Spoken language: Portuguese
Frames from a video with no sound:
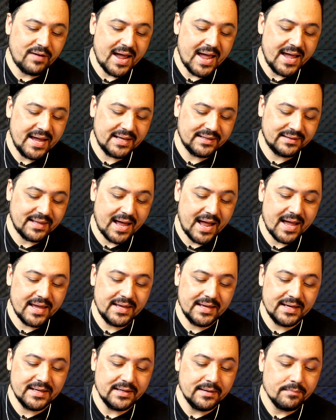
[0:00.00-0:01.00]
vai arredar
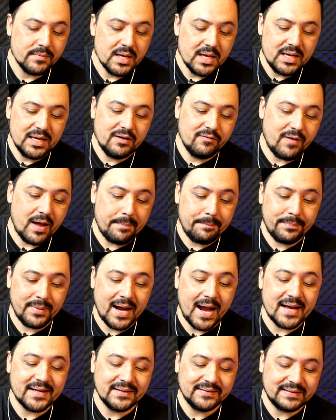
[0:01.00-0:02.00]
ele e vai
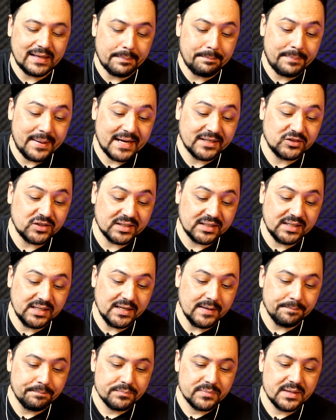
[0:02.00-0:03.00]
cair nessa parte
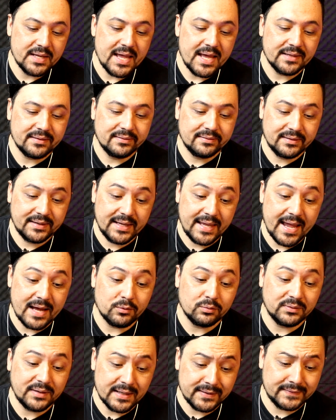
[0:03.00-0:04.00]
aqui, né?
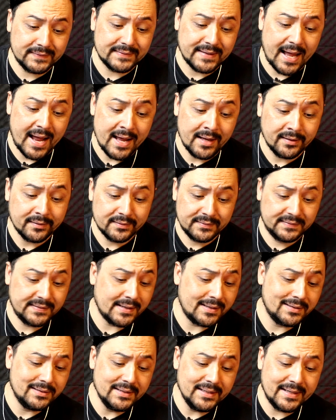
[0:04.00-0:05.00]
quero testar,
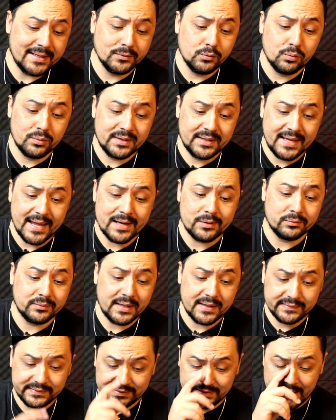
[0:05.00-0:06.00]
você clica no quero
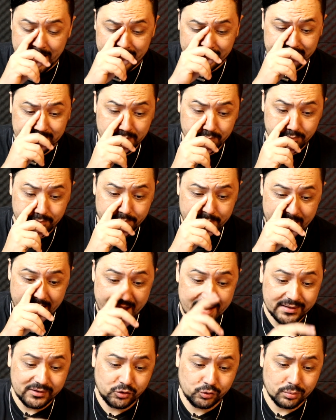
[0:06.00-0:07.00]
testar aqui
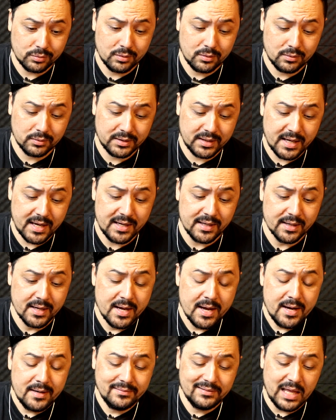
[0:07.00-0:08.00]
embaixo, ok?
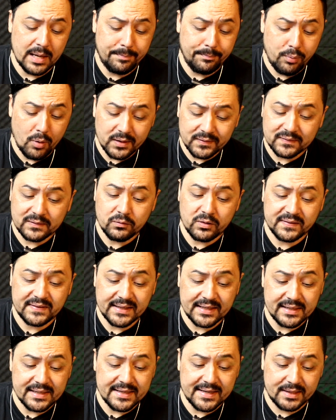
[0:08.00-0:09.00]
Depois que
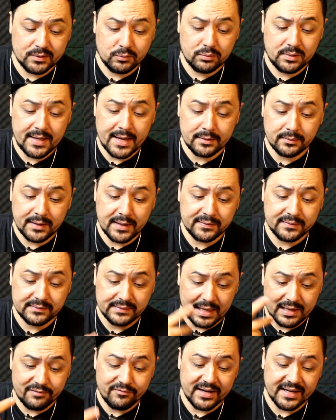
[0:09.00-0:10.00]
você clicar no quero
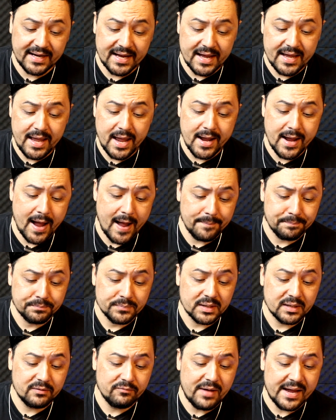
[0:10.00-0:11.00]
testar, ela vai carregar,
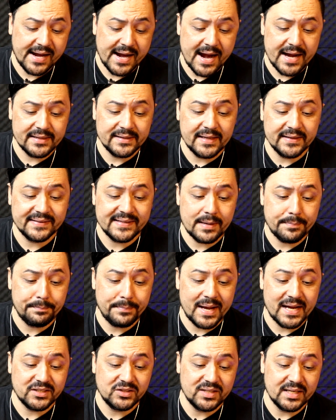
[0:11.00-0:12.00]
vai cair nessa
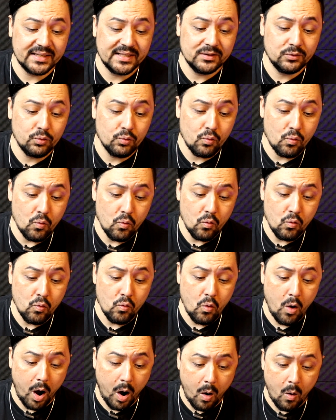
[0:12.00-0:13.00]
página aqui do
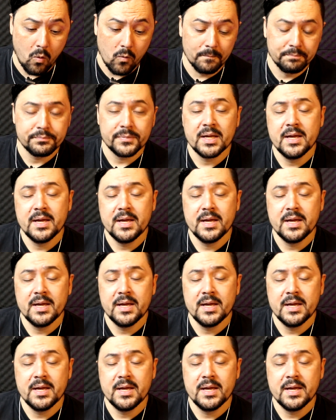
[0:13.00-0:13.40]
UOL.